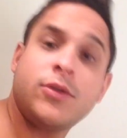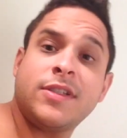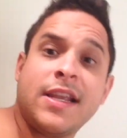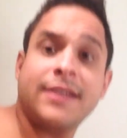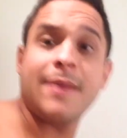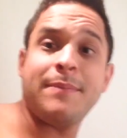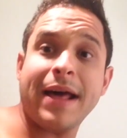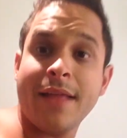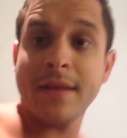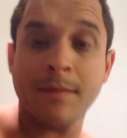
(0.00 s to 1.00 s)
Tanto así que se
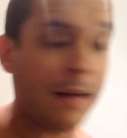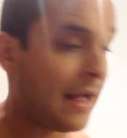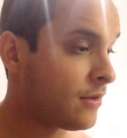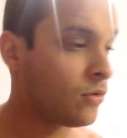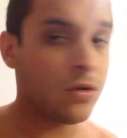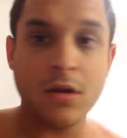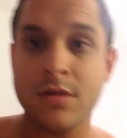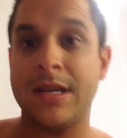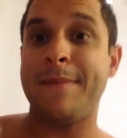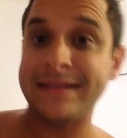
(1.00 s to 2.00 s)
paran del baño,
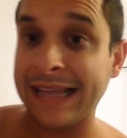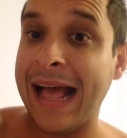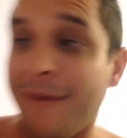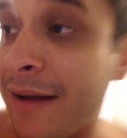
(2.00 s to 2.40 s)
se meten a